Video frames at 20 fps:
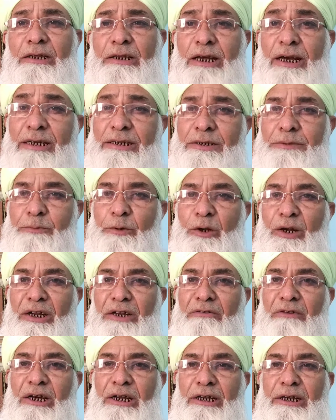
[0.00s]
तेज़
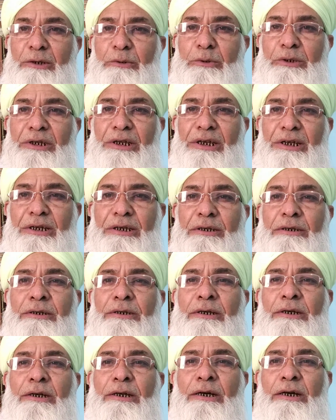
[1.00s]
बोलने वाली होती हैं
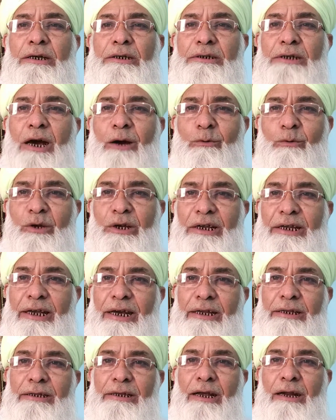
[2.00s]
या
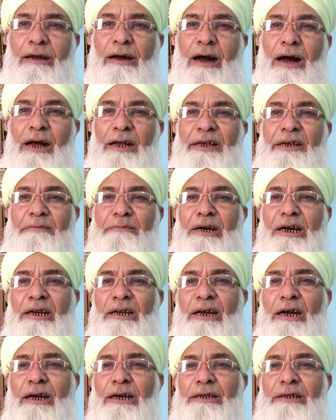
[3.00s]
उनके अंदर
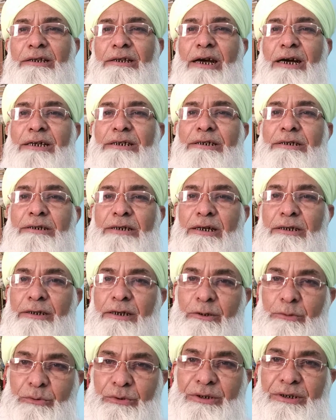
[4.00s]
हाकिमाना अंदाज
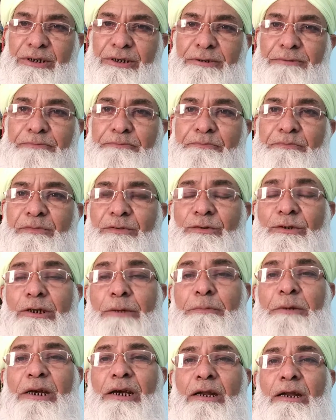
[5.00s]
ज़्यादा होता है
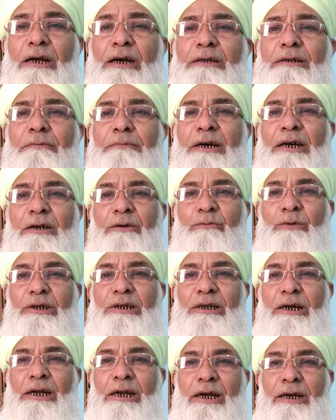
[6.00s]
जबकि अल्लाह तबारक व
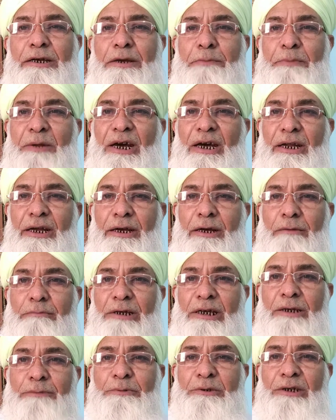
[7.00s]
ताली के प्यारे
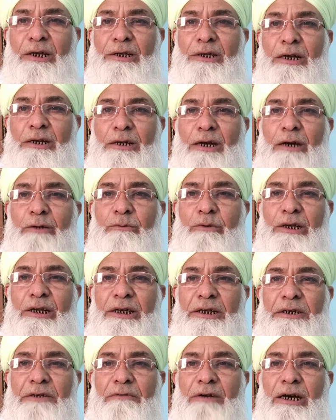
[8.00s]
हबीब सल्लल्लाहु
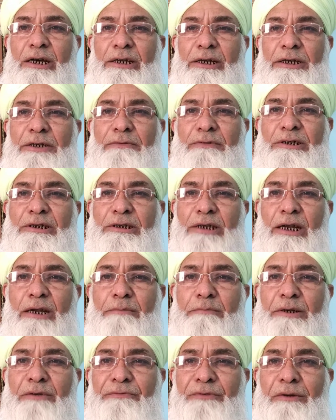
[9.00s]
अलैहि
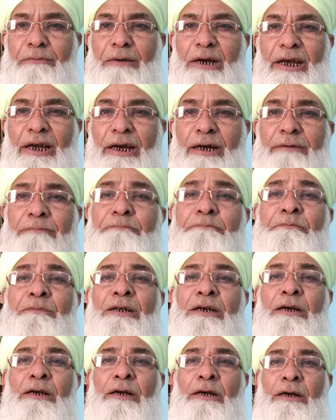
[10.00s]
वसल्लम ने फरमाया
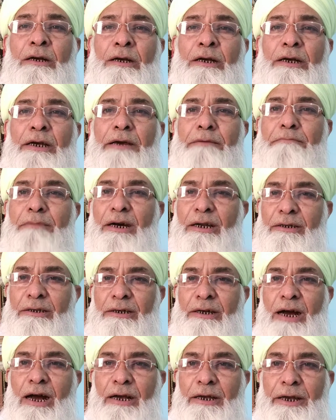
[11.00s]
कि मर्द
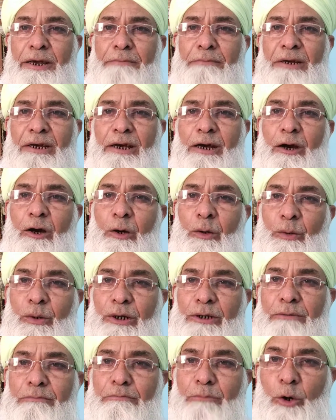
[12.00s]
हाकिम है
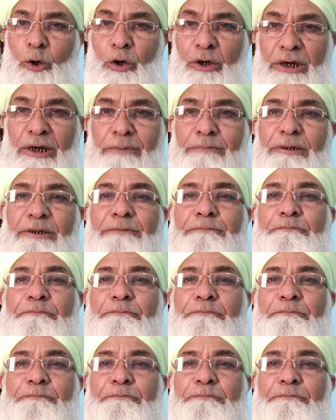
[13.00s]
औरत महकम